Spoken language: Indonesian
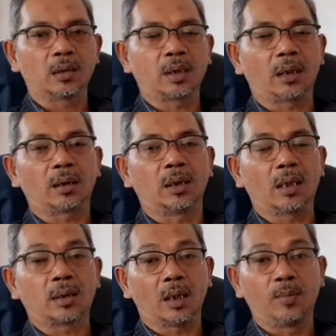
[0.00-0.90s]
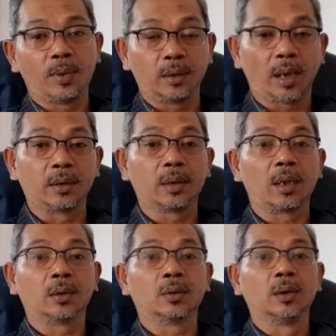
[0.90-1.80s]
cek lacak
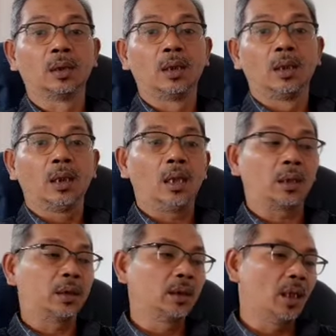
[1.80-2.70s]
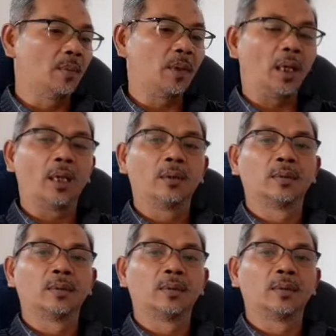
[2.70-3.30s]
beritanya. Artinya apa?